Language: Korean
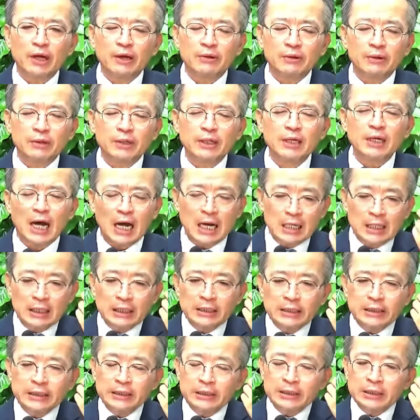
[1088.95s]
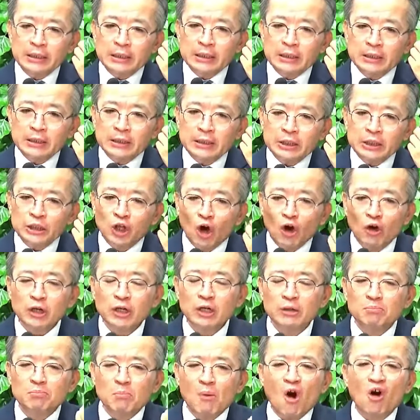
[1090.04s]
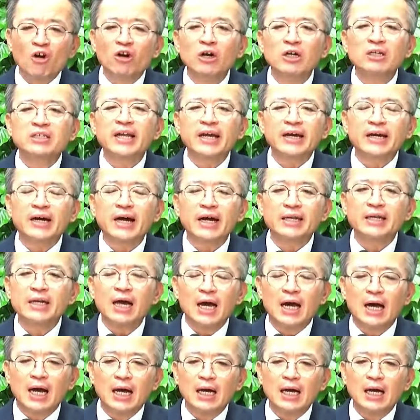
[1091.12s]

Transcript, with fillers: 그러니까 너희는 뭐를 택하냐?